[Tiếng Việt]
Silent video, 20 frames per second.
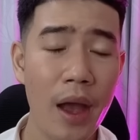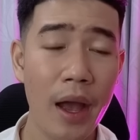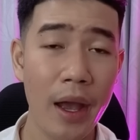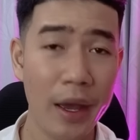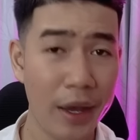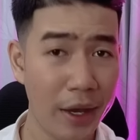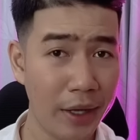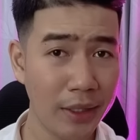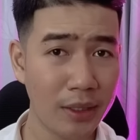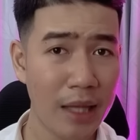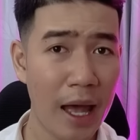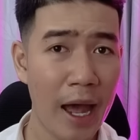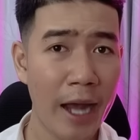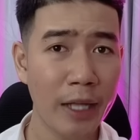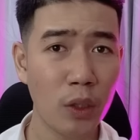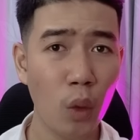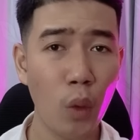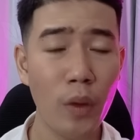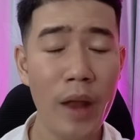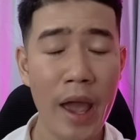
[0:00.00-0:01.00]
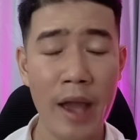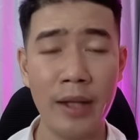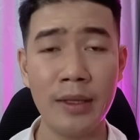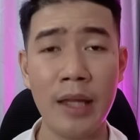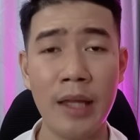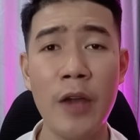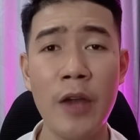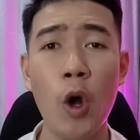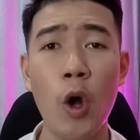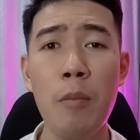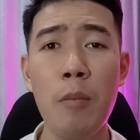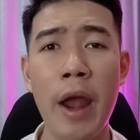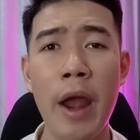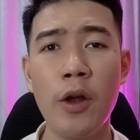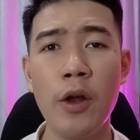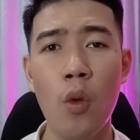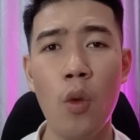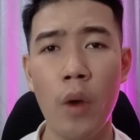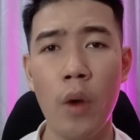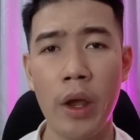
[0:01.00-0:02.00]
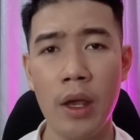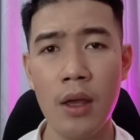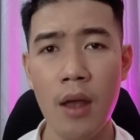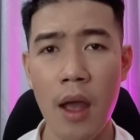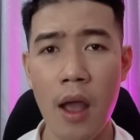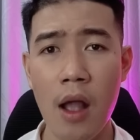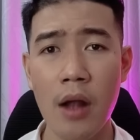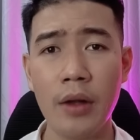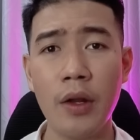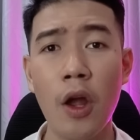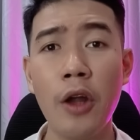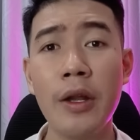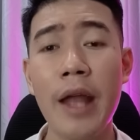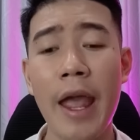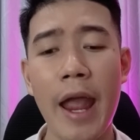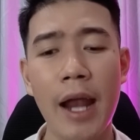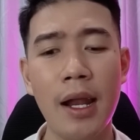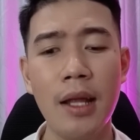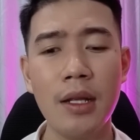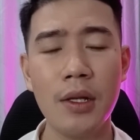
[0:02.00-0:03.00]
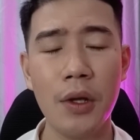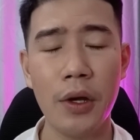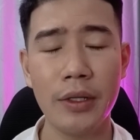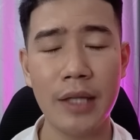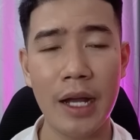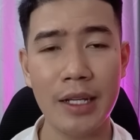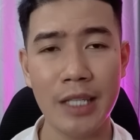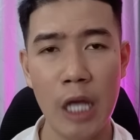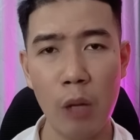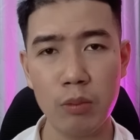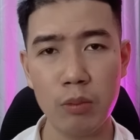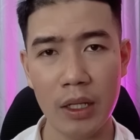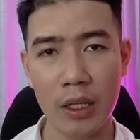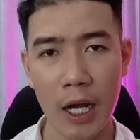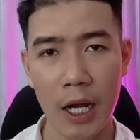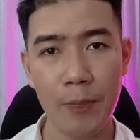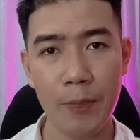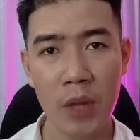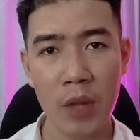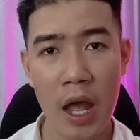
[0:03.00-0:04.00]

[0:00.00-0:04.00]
hiện tại tôi đang thấy có mấy con quỷ nó đè lên người thằng nhóc này nè.